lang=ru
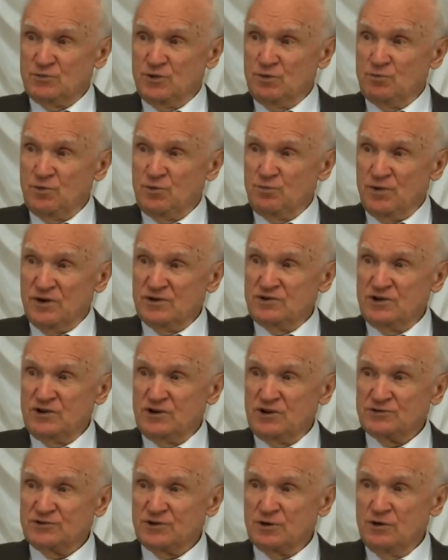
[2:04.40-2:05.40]
бы мы
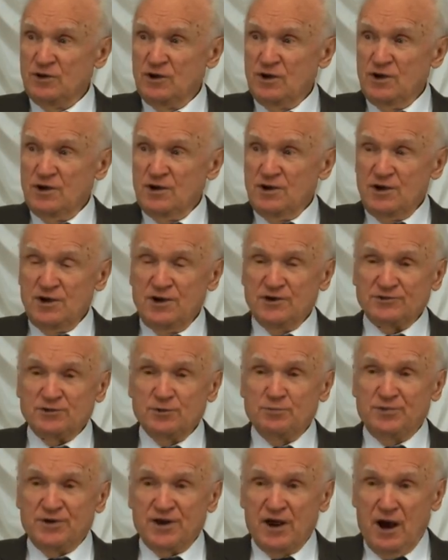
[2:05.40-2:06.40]
поняли это,
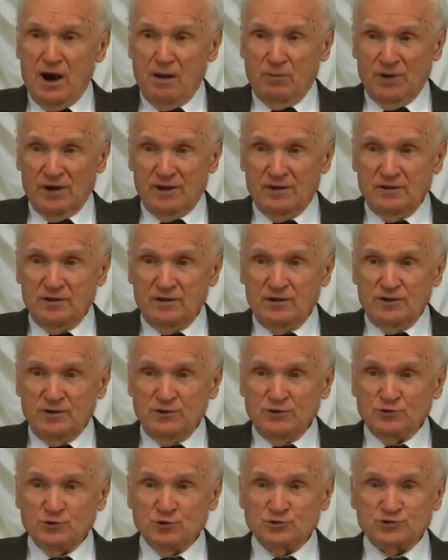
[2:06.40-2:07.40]
это прямо,
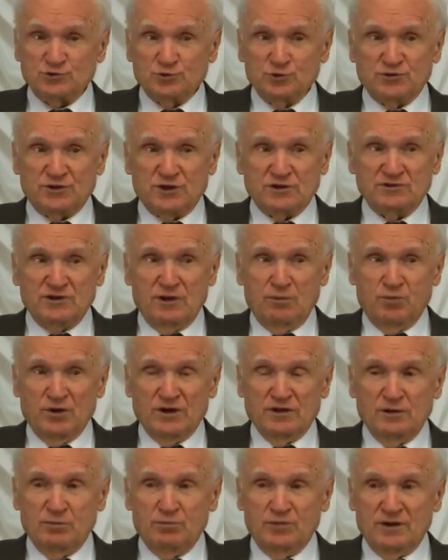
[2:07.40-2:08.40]
то что тогда
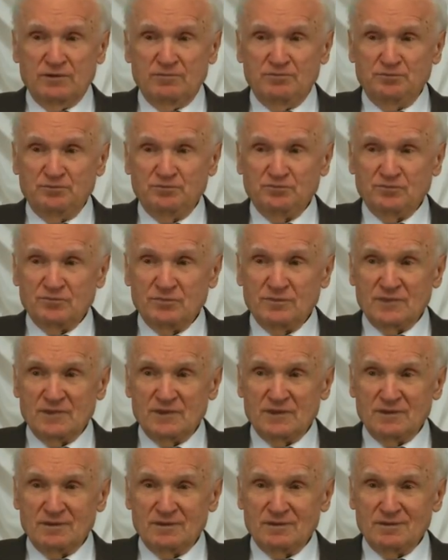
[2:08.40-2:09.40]
было бы?
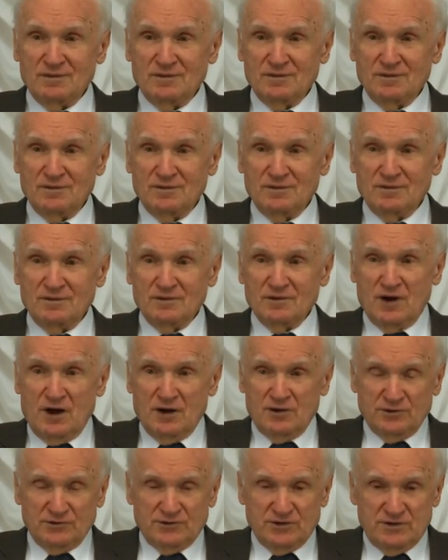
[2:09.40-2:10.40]

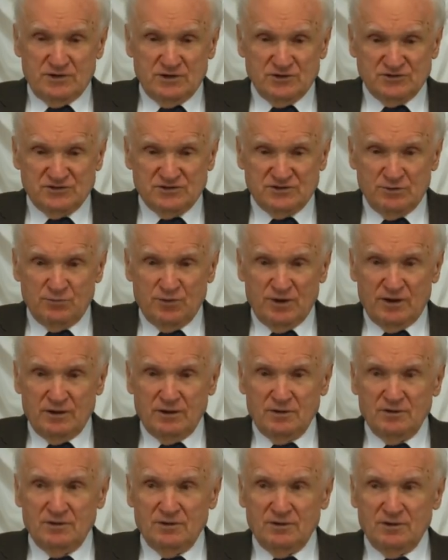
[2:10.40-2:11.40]
Как это есть тебя?
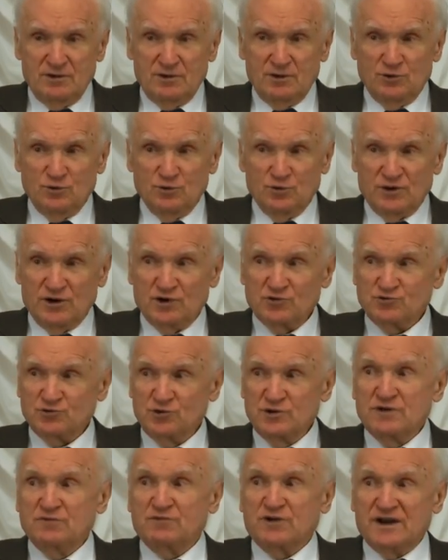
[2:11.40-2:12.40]
Ну хорошо,
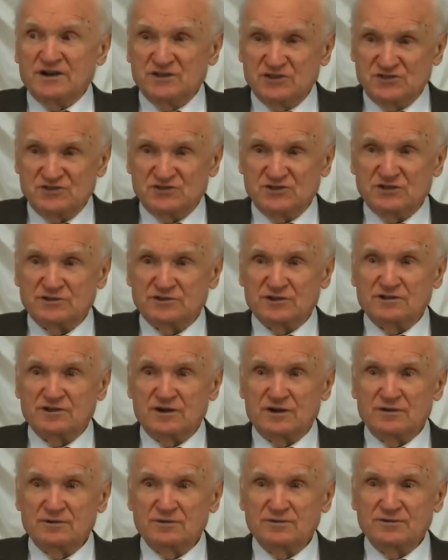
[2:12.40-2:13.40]
а Евхаристии
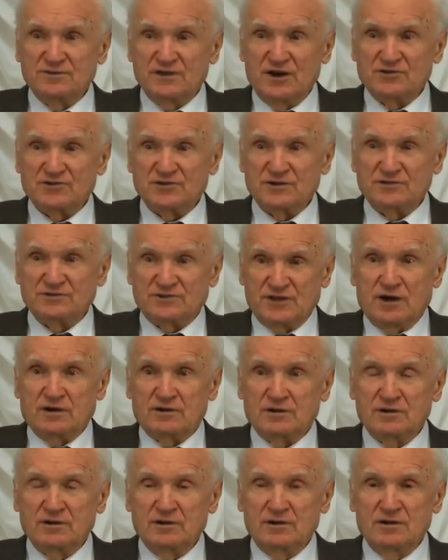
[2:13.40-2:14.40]
тогда даже.
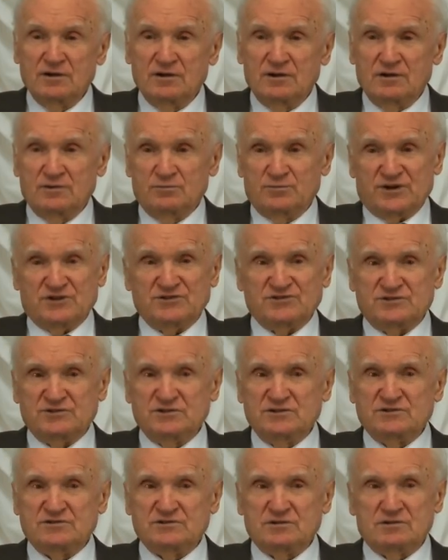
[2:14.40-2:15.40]
Так,
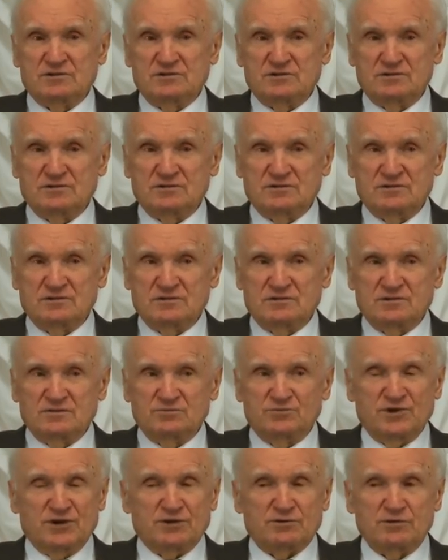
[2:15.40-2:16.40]
простите,
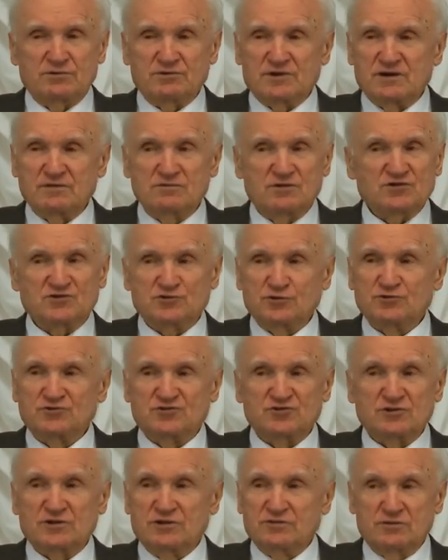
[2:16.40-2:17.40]
первый в рай вошел
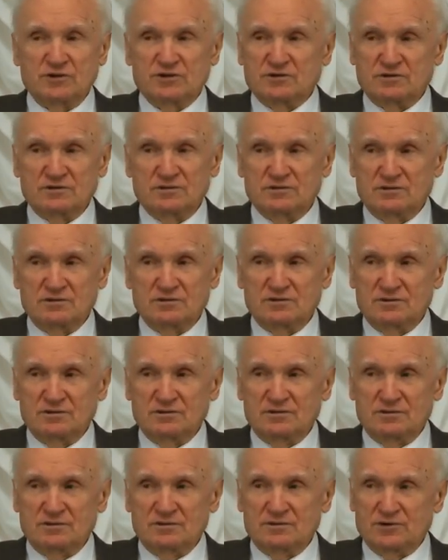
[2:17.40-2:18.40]
человек,
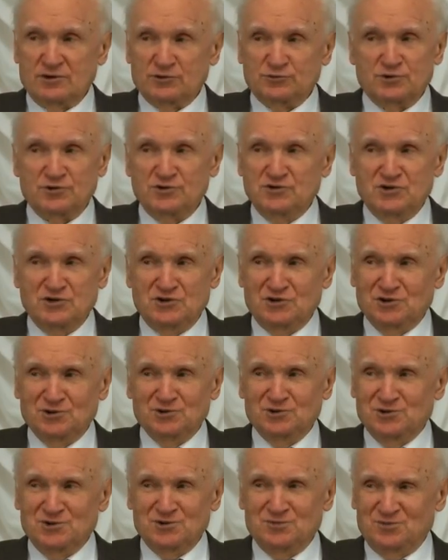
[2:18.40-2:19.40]
который не
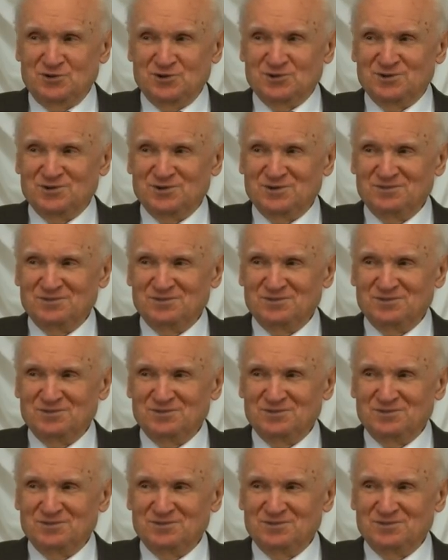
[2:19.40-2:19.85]
ел и не пил.